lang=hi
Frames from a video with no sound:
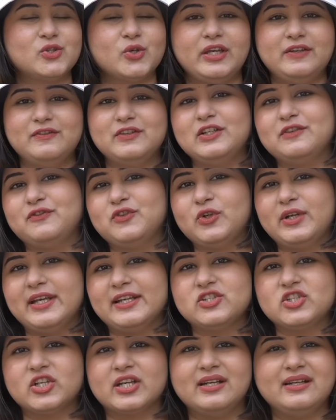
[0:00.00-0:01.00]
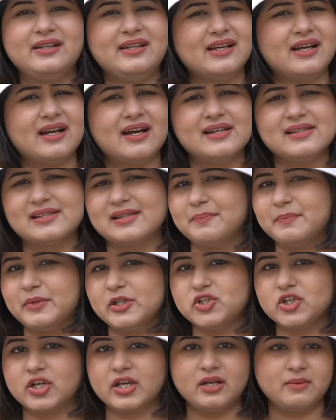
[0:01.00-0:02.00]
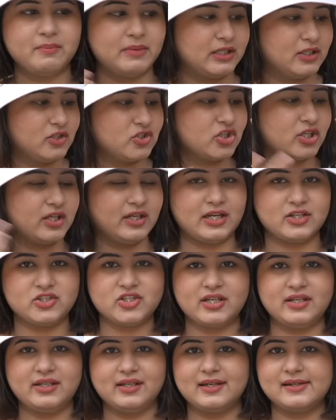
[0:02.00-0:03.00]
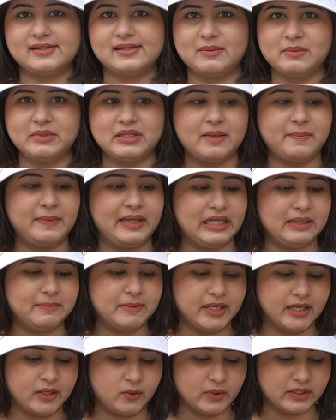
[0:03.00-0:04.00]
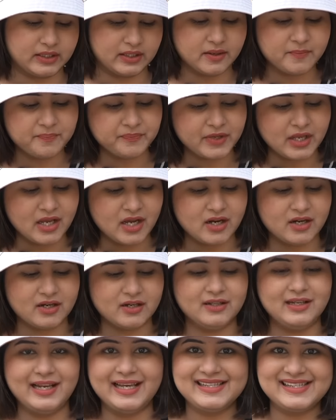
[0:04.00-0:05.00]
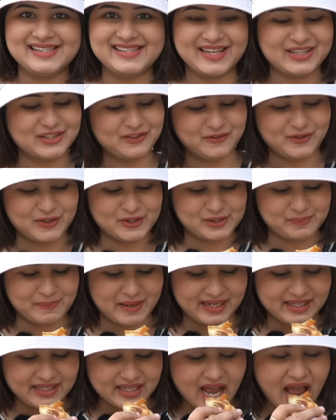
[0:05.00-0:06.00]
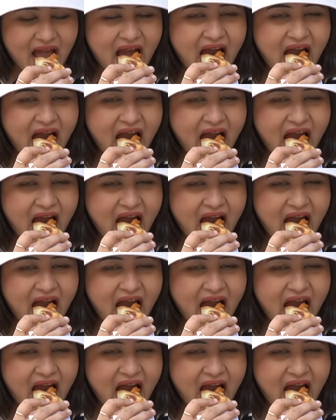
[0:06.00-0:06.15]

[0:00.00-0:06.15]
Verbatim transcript: सो इवन इफ़ यू टेक चिकन टिक्का सिंपल चिकन बटर चिकन आचारी टिक्का सब इनका पहले ही बना हुआ था लेट्स टेक द फर्स्ट बाइट